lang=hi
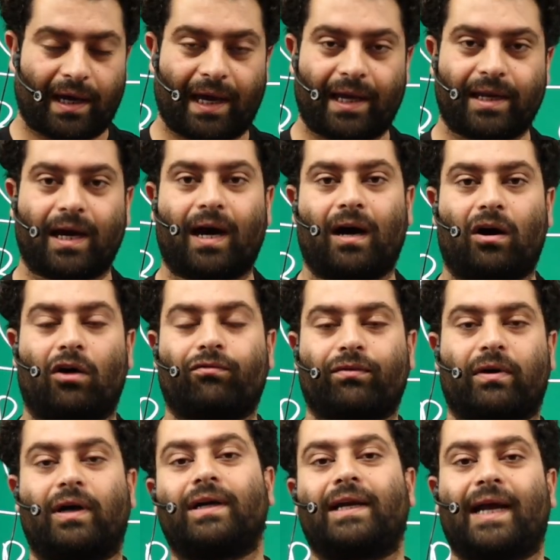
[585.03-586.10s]
एरिया ऑफ
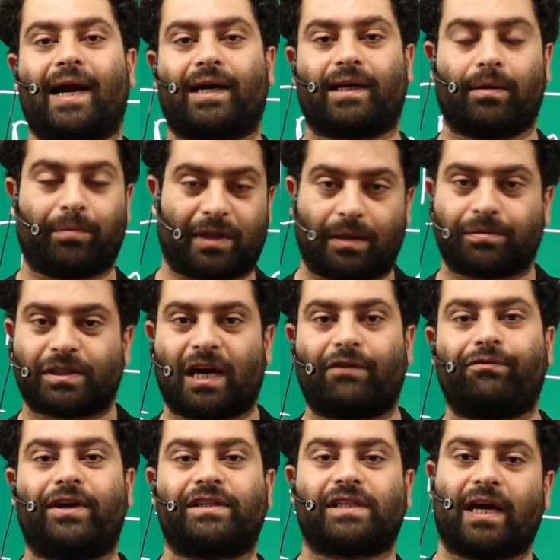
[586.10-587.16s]
कॉन्टैक्ट है मतलब
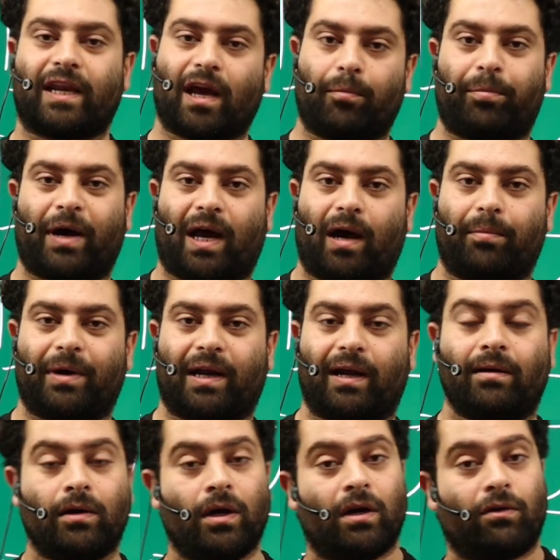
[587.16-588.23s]
सरफेस एरिया बराबर है
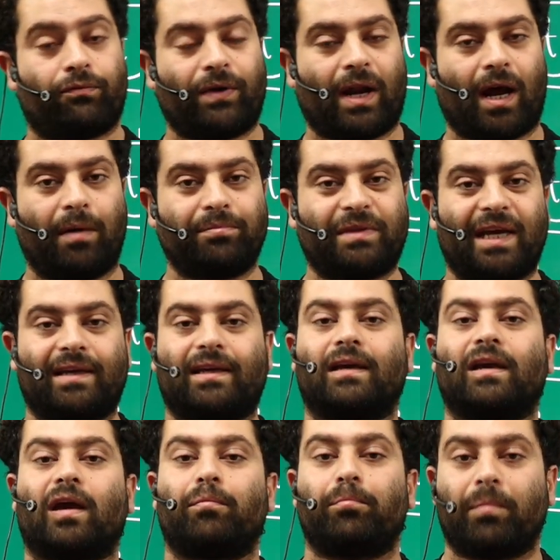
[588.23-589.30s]
फिर हम
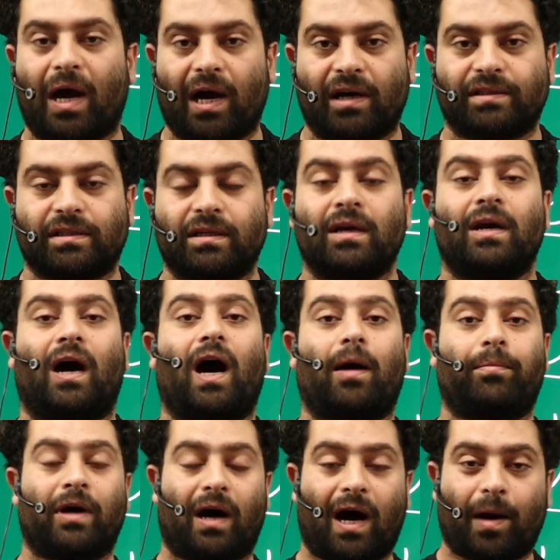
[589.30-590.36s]
देखेंगे मास
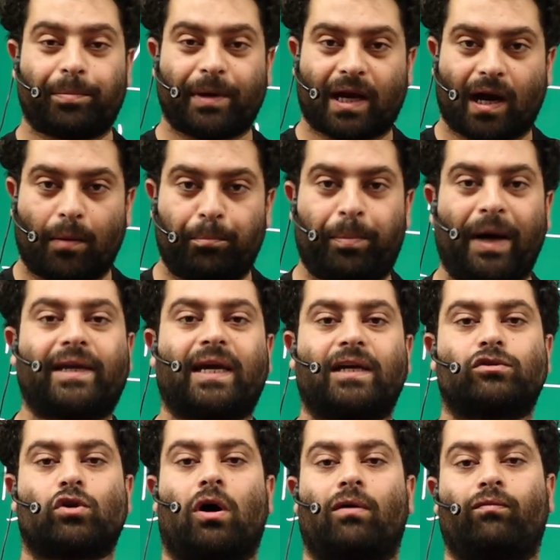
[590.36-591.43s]
अब आपने कहा
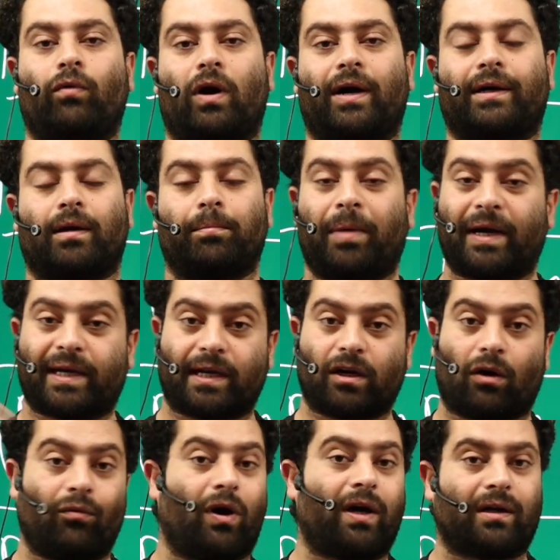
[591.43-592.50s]
बकेट ऑफ वाटर बकेट
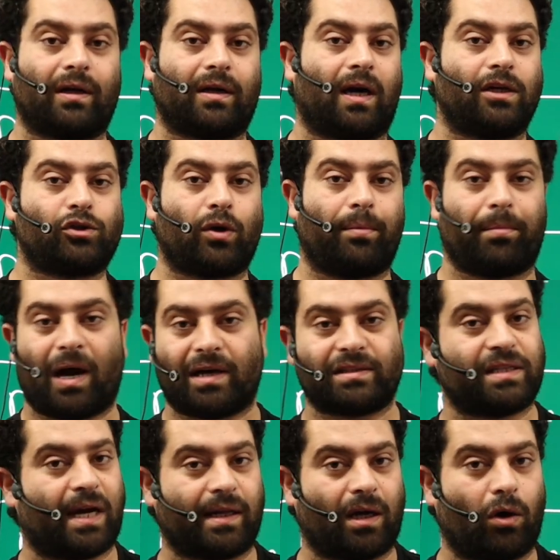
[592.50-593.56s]
ऑफ वाटर का जो है मास
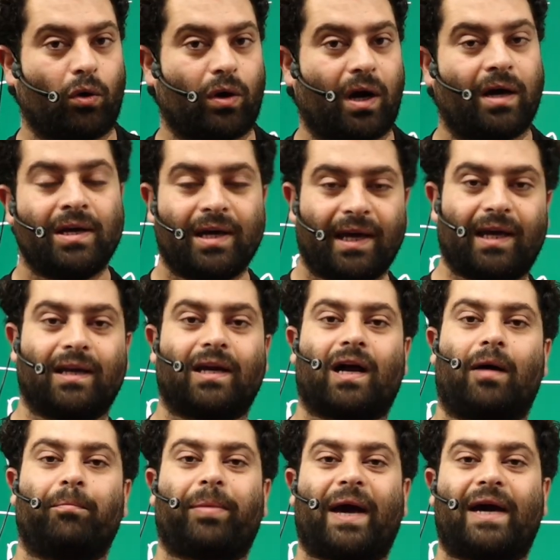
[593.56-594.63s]
ज्यादा होगा इन
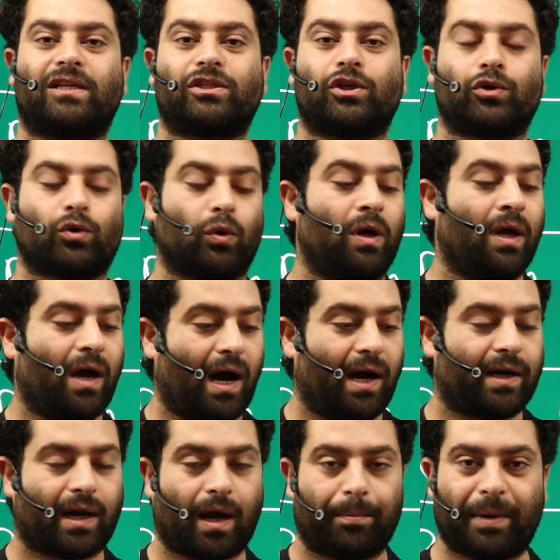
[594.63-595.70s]
कंपेरिजन टू
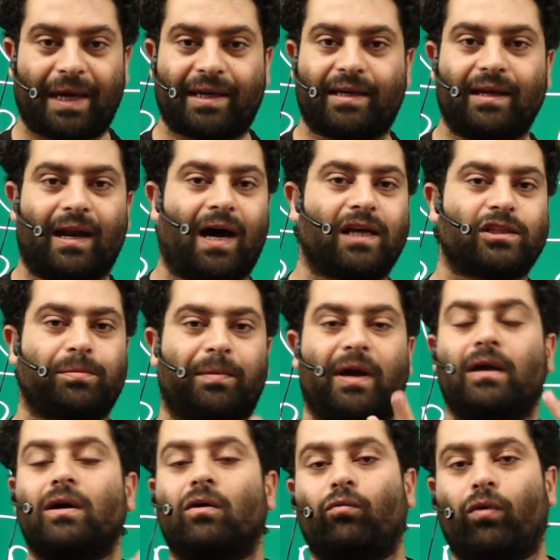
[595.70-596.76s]
अगर आप एक गिलास में
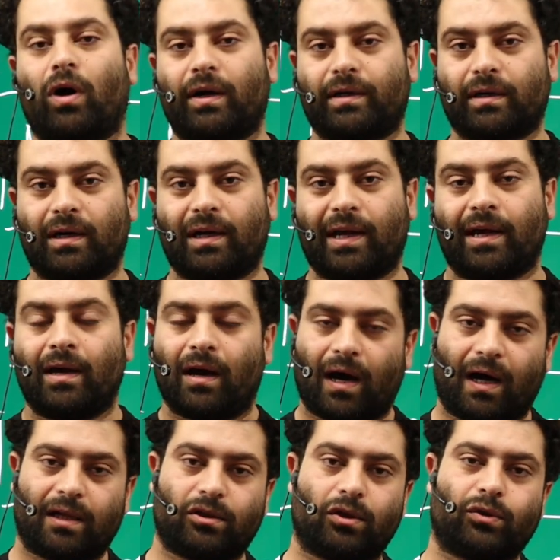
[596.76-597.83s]
वाटर ले
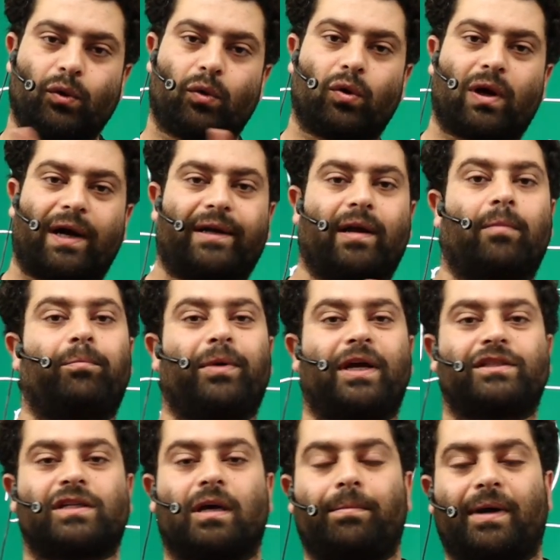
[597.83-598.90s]
और दो दोनों का
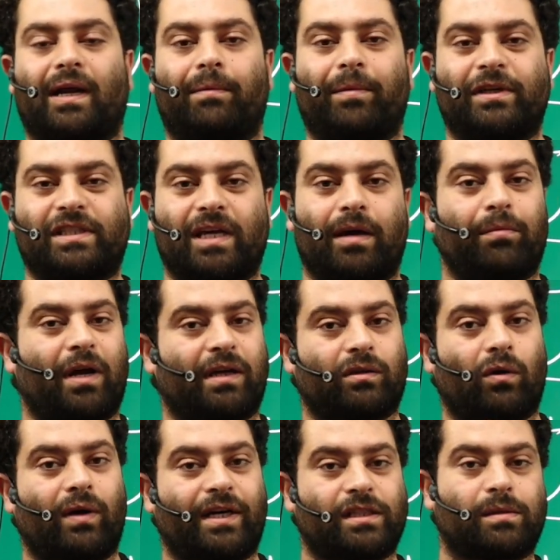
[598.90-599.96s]
टेम्परेचर बेटा मैं सेम रखता
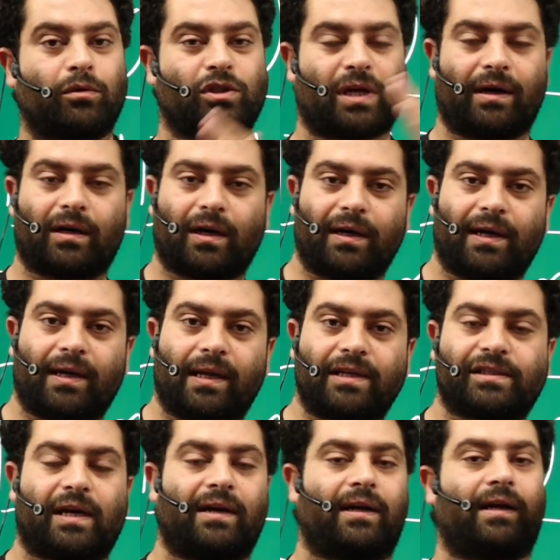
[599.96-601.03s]
हूं लेट सपोज हंड्रेड डिग्री
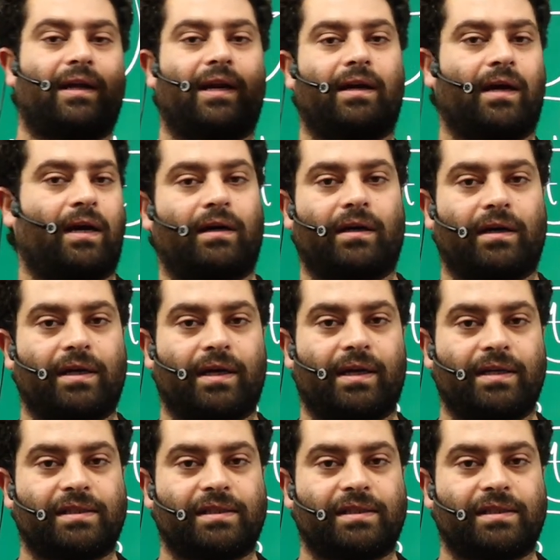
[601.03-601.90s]
सेंटीग्रेड हंड्रेड डिग्री